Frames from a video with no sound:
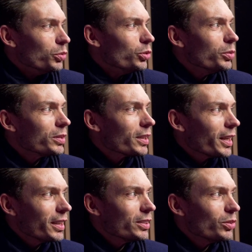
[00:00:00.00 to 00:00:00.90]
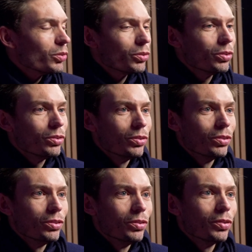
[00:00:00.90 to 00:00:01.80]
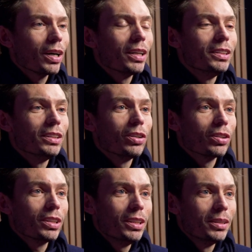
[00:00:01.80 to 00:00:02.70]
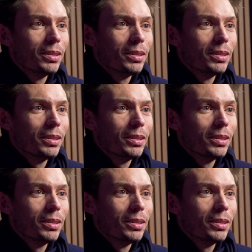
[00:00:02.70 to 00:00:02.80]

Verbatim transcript: suis très heureux de, de voir Alizé Cornet,